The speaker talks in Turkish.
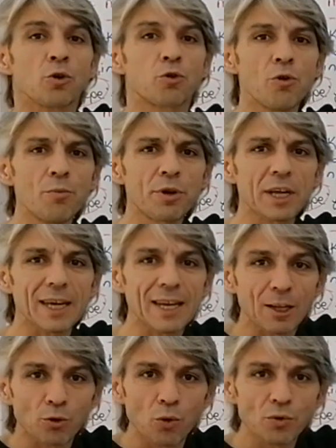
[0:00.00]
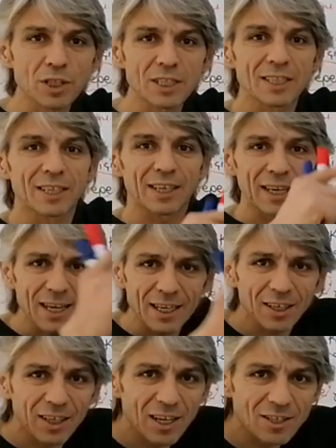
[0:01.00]
Gümrü ile Doğu sınırı
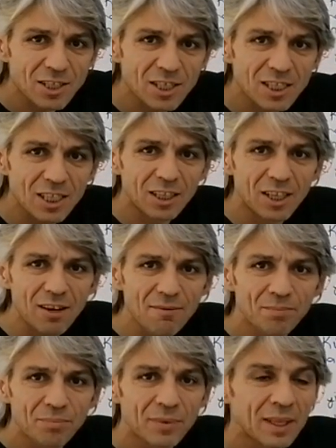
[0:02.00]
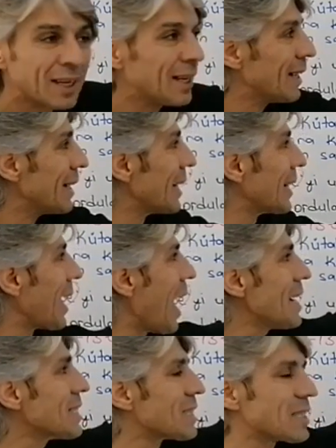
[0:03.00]
ilk kez çizildi.
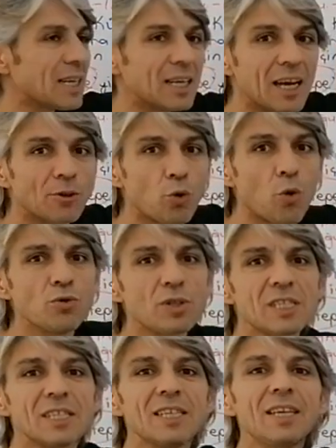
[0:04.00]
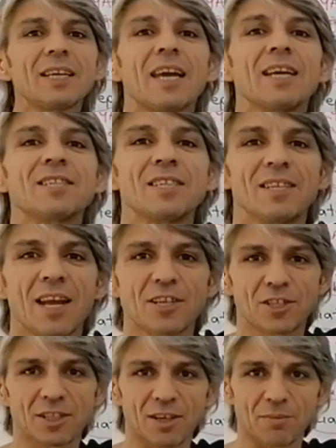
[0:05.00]
Kars ile Doğu sınırı
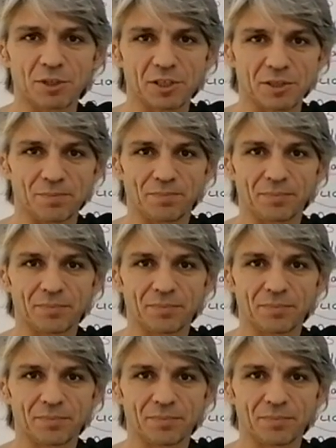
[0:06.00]
kesinleşti demiştim.